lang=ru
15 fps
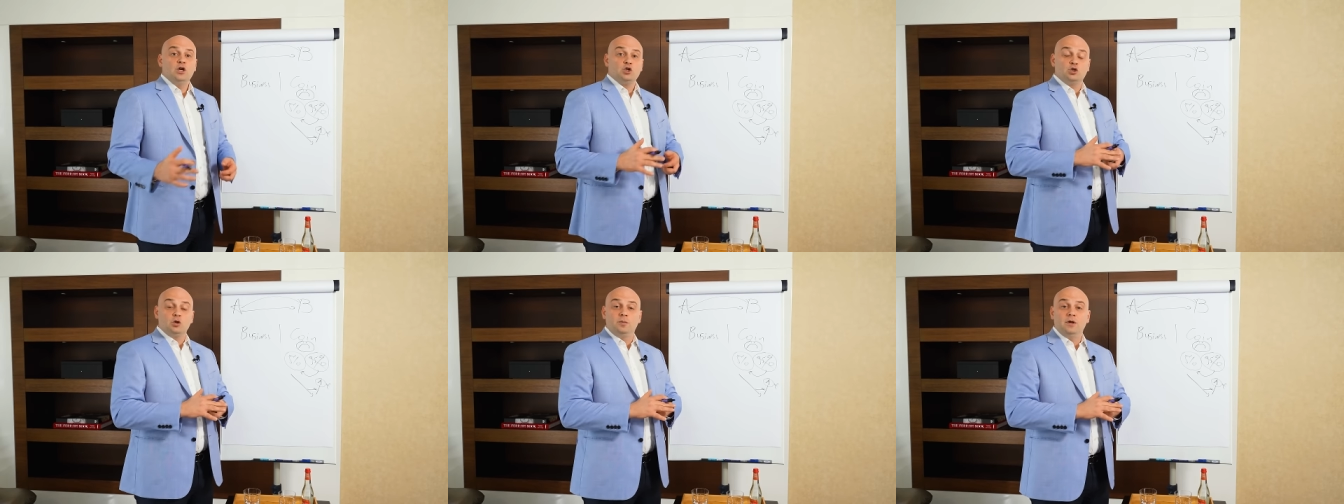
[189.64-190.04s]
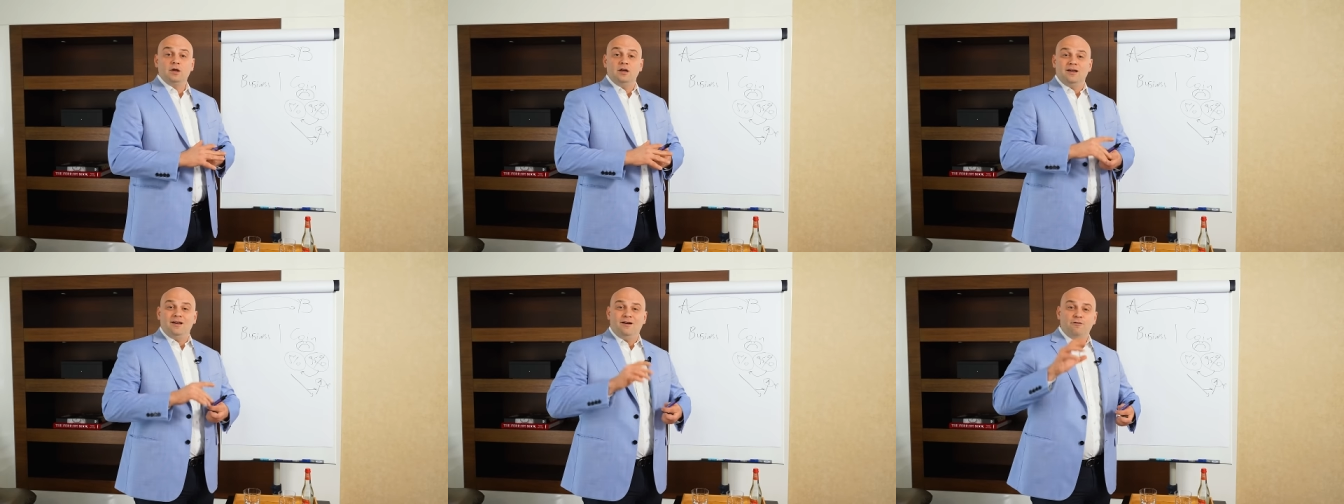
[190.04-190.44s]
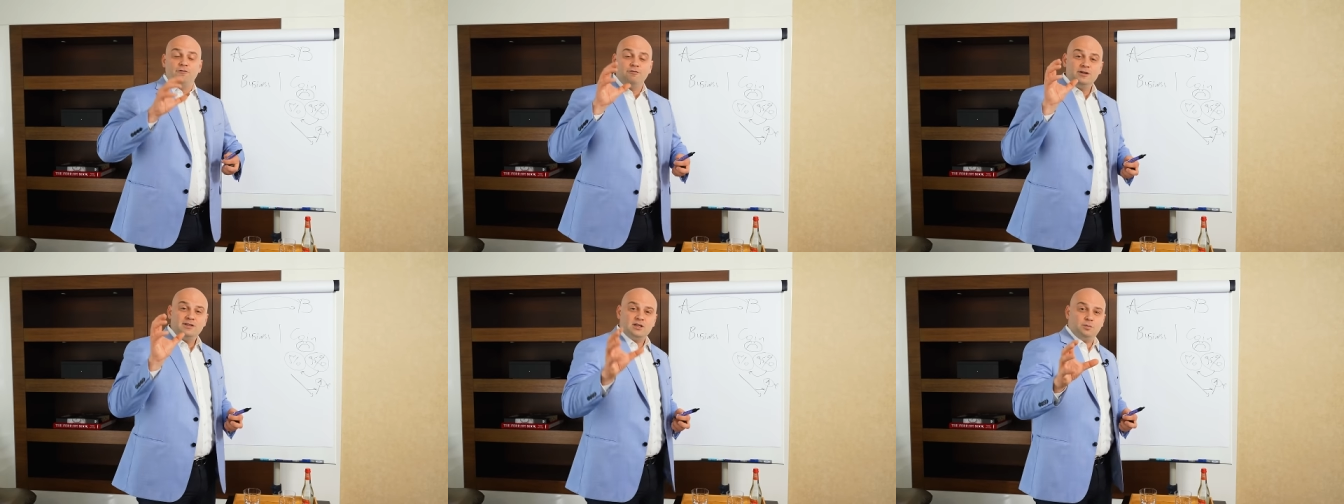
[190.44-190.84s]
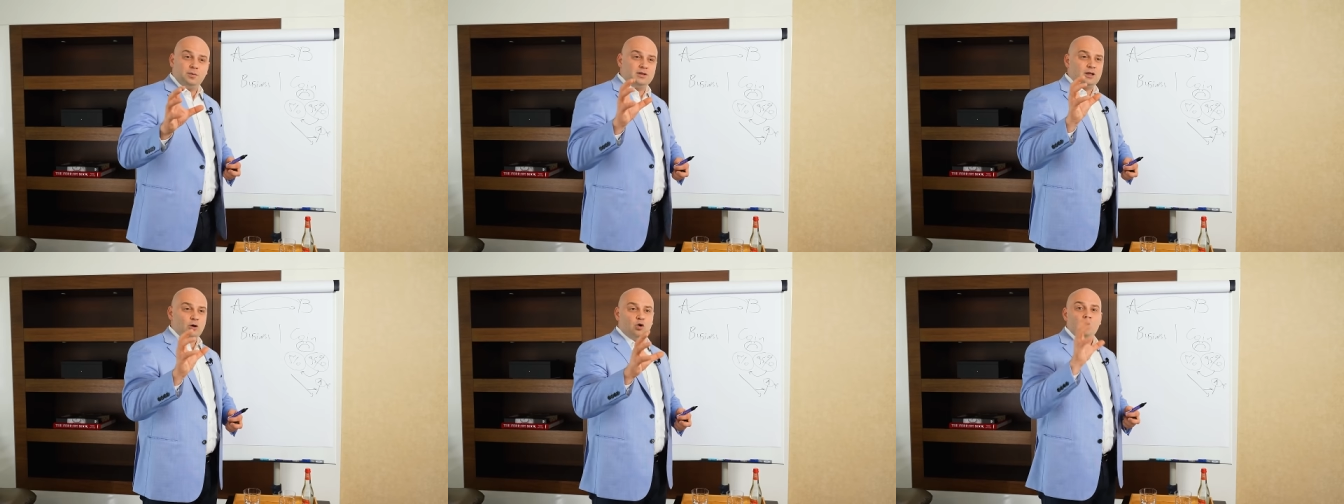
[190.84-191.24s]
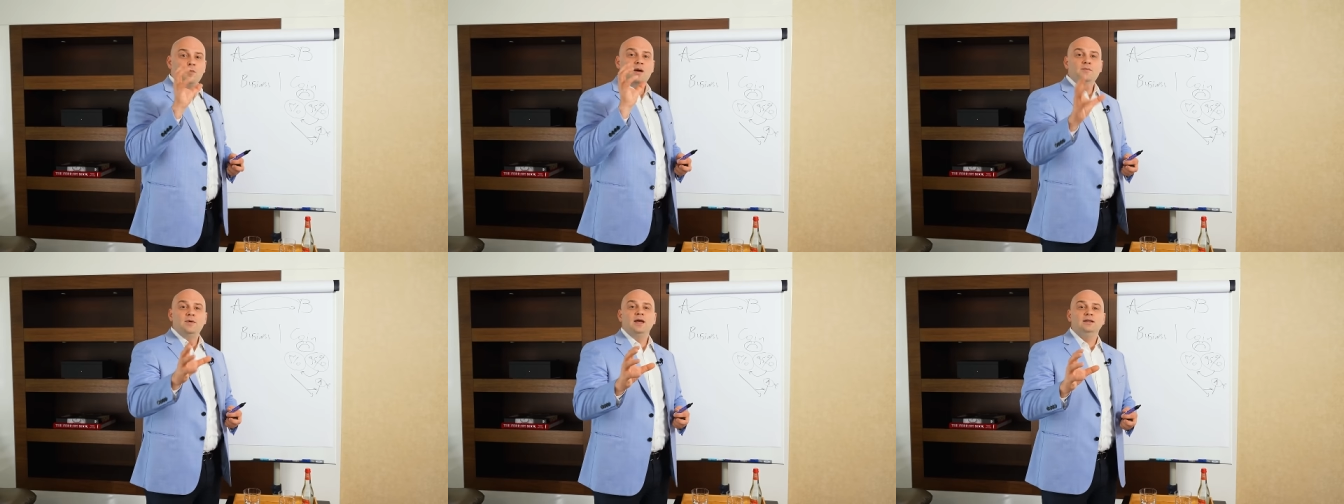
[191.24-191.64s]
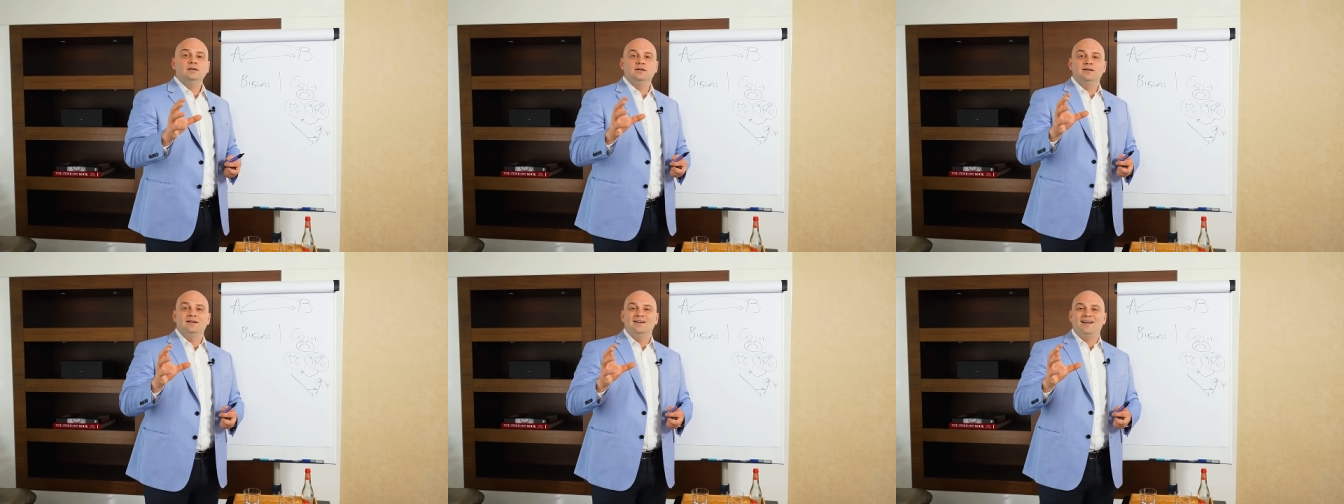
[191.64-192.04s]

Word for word: чтобы выцепить такой момент,